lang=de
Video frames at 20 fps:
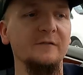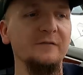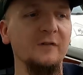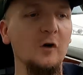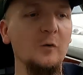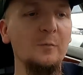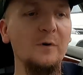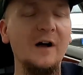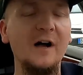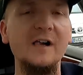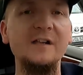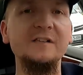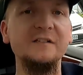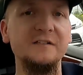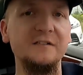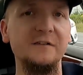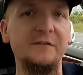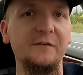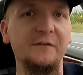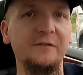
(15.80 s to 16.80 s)
Warum behalte
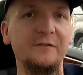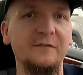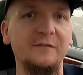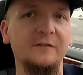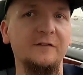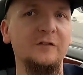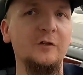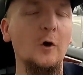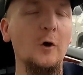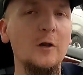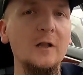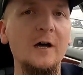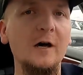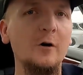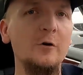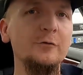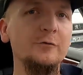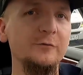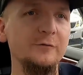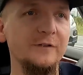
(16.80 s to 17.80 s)
ich dieses tolle
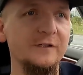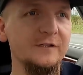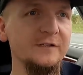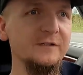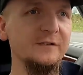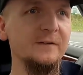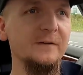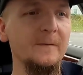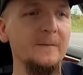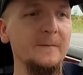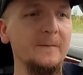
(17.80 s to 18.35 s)
Auto nicht?